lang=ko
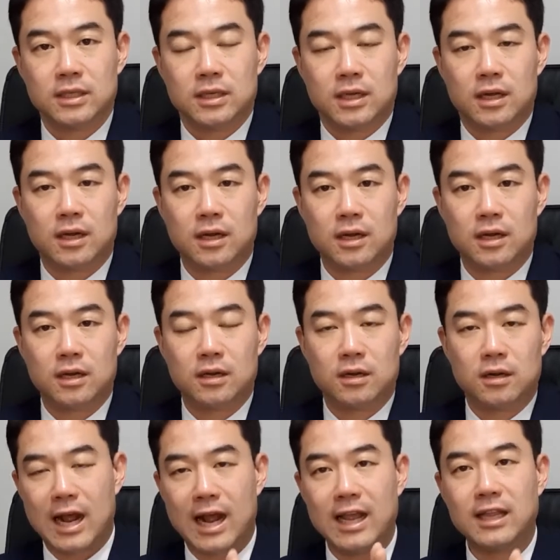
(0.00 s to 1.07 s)
어,
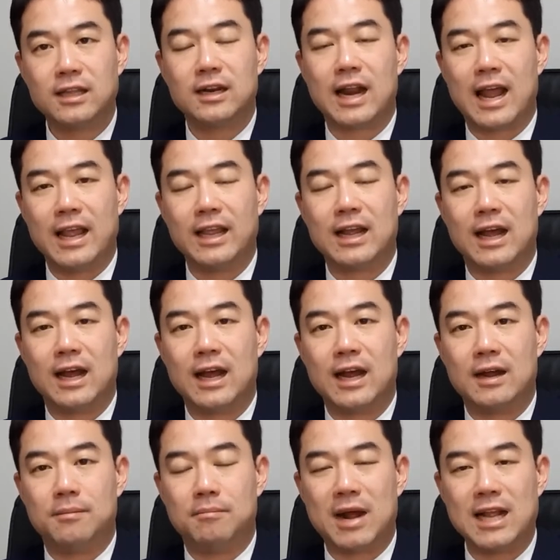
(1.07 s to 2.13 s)
아이들
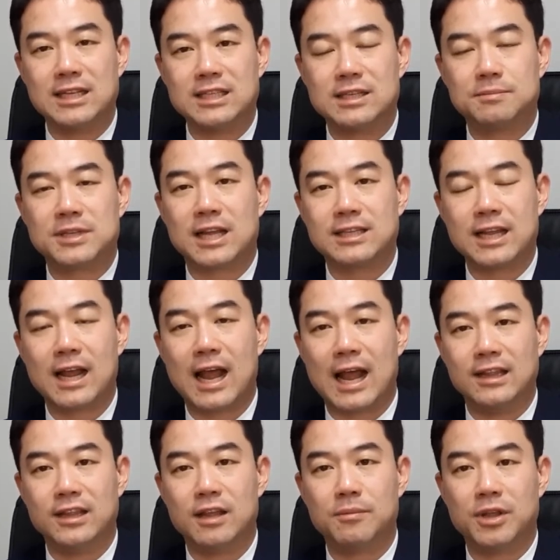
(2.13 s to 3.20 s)
나이가 만 14세가
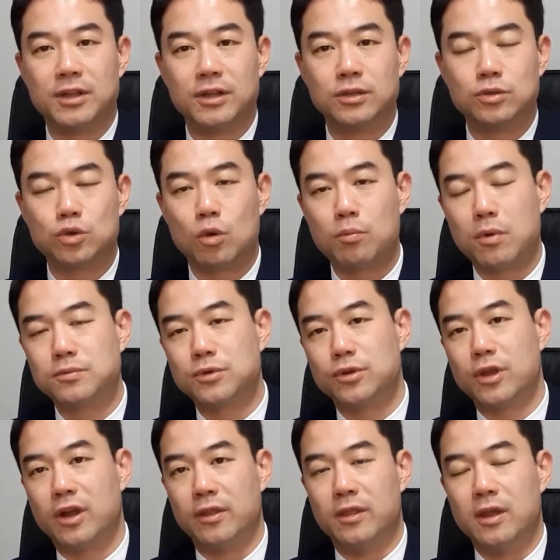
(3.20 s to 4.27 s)
안 되면은
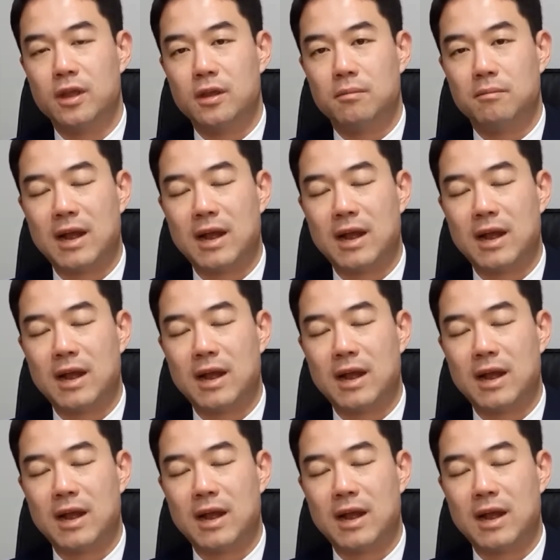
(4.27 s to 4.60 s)
촉법소년,